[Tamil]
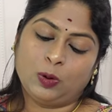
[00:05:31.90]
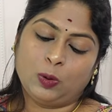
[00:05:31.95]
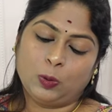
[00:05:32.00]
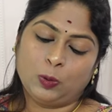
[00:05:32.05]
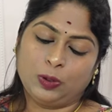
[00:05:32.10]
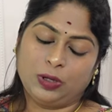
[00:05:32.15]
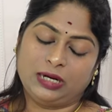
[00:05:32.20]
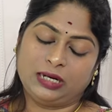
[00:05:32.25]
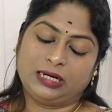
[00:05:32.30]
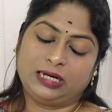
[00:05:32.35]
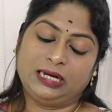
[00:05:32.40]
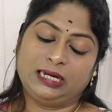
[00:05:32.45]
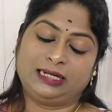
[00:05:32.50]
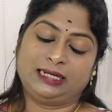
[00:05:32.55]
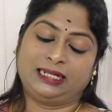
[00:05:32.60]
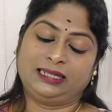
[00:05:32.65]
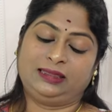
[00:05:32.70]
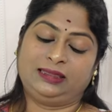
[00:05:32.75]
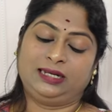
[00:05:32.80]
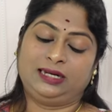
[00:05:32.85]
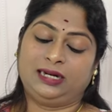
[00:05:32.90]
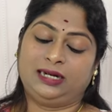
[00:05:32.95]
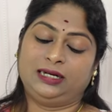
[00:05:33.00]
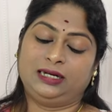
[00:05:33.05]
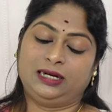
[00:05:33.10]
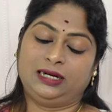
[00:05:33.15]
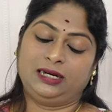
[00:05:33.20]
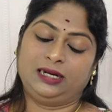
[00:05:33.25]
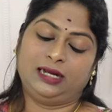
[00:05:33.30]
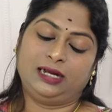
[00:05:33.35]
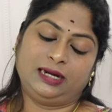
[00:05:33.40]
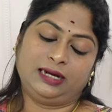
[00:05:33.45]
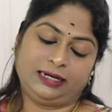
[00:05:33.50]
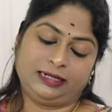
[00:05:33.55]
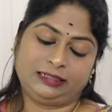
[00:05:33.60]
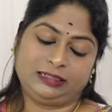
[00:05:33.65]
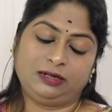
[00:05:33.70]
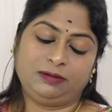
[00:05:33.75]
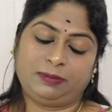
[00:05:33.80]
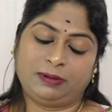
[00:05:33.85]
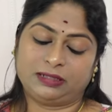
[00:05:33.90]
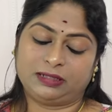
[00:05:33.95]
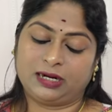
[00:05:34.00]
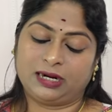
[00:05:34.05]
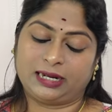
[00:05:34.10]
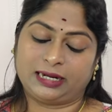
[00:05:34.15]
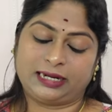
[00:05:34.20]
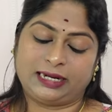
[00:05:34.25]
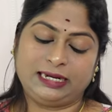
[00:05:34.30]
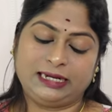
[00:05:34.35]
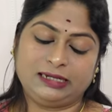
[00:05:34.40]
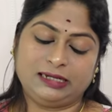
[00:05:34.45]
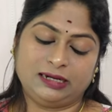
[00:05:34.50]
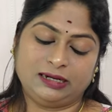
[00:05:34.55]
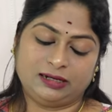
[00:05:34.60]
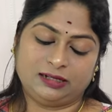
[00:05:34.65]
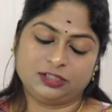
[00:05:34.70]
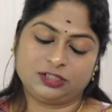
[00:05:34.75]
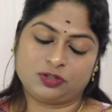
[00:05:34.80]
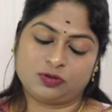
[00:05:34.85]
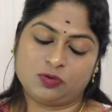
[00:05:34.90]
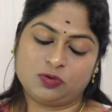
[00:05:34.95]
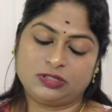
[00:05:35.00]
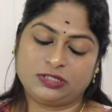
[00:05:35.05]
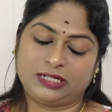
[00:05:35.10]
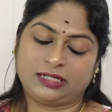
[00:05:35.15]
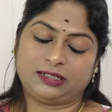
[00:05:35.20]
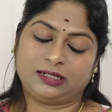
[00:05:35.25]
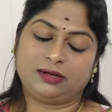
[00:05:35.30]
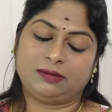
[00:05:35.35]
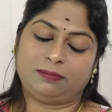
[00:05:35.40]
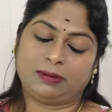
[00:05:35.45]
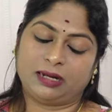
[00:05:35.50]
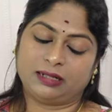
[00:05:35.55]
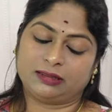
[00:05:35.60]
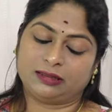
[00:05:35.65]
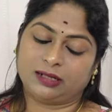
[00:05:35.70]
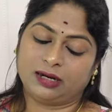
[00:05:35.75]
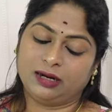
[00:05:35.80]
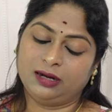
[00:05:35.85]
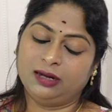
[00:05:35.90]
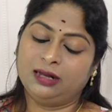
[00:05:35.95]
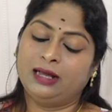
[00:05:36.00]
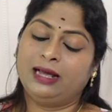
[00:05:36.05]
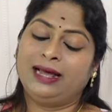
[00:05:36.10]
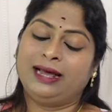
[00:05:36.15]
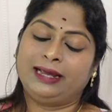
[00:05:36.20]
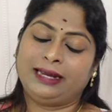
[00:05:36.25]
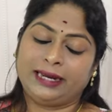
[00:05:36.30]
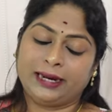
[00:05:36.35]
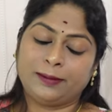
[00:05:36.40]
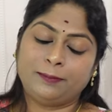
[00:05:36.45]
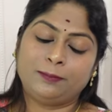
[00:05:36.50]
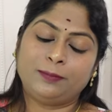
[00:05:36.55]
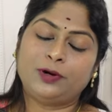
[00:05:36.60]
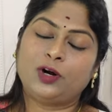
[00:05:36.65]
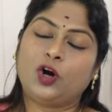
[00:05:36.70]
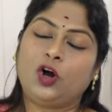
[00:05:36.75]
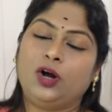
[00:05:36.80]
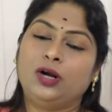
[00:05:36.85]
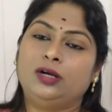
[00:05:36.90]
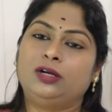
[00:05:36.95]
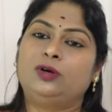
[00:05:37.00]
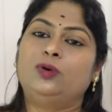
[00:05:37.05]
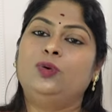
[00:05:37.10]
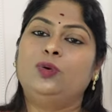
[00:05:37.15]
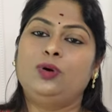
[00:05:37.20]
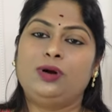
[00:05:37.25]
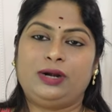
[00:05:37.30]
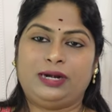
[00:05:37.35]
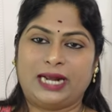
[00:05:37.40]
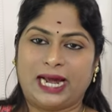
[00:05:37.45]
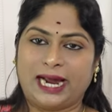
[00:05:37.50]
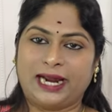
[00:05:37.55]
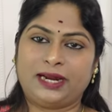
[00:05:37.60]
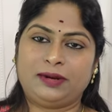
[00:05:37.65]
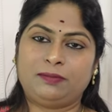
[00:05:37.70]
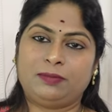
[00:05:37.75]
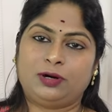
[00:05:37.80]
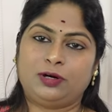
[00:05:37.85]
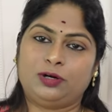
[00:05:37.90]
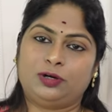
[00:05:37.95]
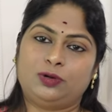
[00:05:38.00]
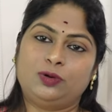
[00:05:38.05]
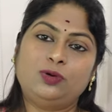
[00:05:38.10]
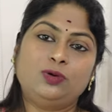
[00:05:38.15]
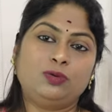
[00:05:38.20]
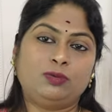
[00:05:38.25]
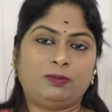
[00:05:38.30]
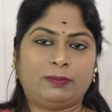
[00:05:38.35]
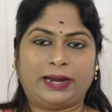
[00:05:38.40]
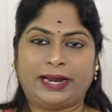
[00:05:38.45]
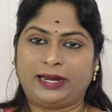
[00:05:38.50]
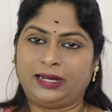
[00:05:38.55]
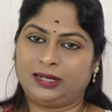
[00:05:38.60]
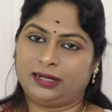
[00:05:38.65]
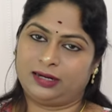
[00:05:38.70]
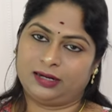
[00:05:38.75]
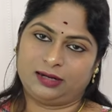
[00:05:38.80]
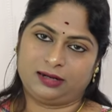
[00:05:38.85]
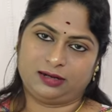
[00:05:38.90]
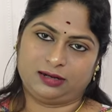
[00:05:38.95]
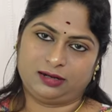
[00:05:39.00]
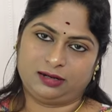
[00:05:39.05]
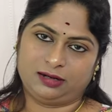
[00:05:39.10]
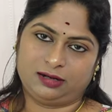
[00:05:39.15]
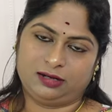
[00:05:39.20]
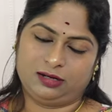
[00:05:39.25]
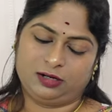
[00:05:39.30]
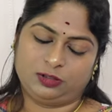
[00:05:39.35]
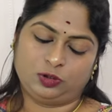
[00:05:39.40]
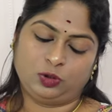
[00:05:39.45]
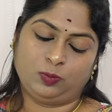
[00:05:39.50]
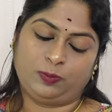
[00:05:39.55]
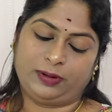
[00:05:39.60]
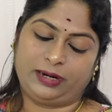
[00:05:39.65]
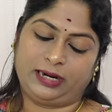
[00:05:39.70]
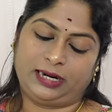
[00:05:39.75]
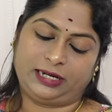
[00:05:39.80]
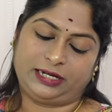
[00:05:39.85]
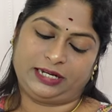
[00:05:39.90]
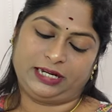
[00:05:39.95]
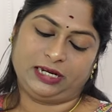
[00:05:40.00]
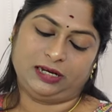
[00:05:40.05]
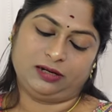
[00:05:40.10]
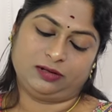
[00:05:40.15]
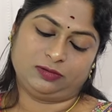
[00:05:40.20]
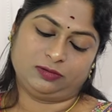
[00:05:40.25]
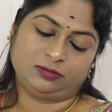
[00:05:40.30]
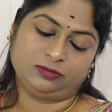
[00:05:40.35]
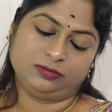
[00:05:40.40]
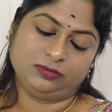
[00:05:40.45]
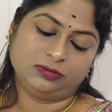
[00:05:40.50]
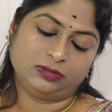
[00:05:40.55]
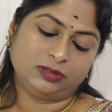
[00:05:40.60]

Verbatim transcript: உங்களுக்கு ரத்தினங்கள்ல எதுன்னு பார்த்தா லக்கி ஸ்டோன்ஸ் எதுன்னு பார்த்தா எம்ரால்டும் டைமண்டும் பயங்கர சூப்பர் லக்கியா இருக்கும்